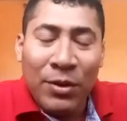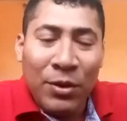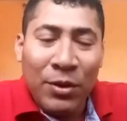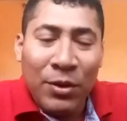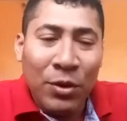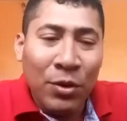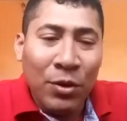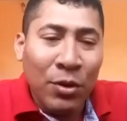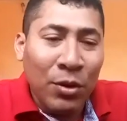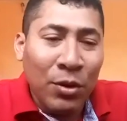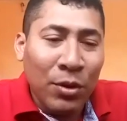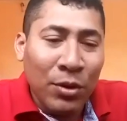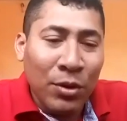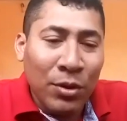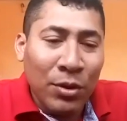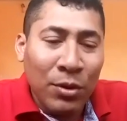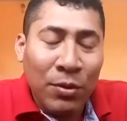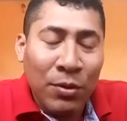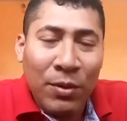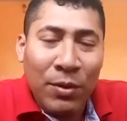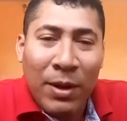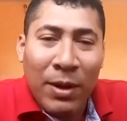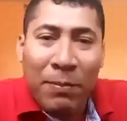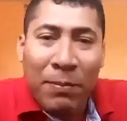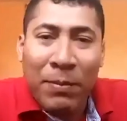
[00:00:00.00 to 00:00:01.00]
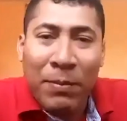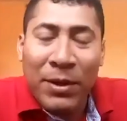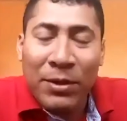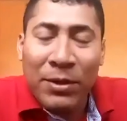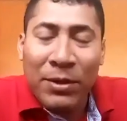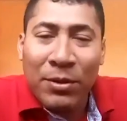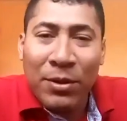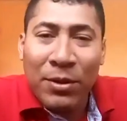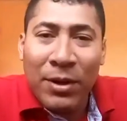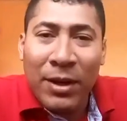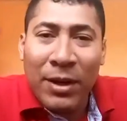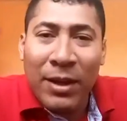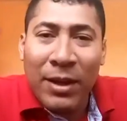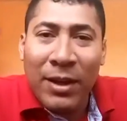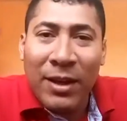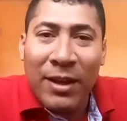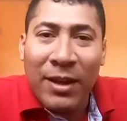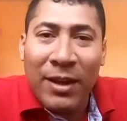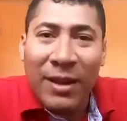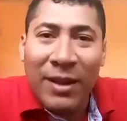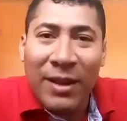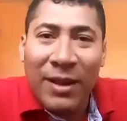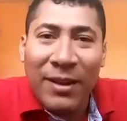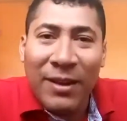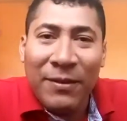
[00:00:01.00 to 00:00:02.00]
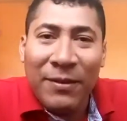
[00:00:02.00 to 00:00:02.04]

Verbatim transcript: Yo soy una persona